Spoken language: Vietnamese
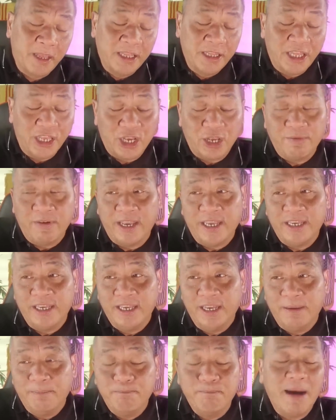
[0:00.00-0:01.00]
Thì quý vị,
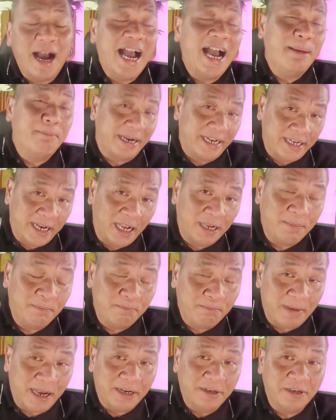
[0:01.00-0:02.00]
ba mảnh đất
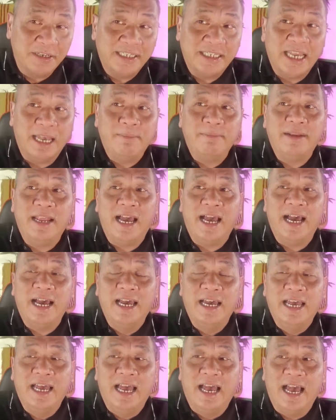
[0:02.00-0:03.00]
mà được xem là
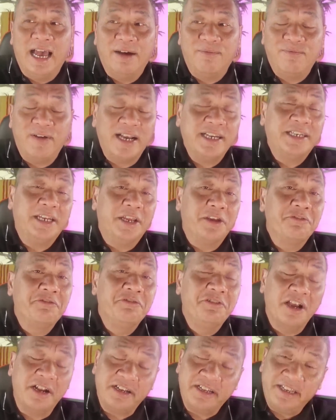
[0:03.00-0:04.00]
à, phát triển
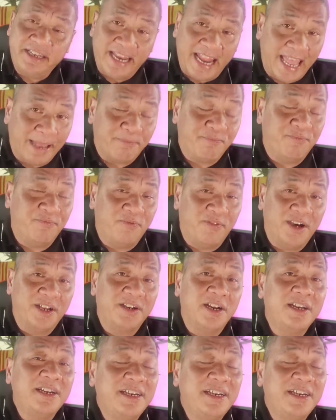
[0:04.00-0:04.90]
rất đẹp và rất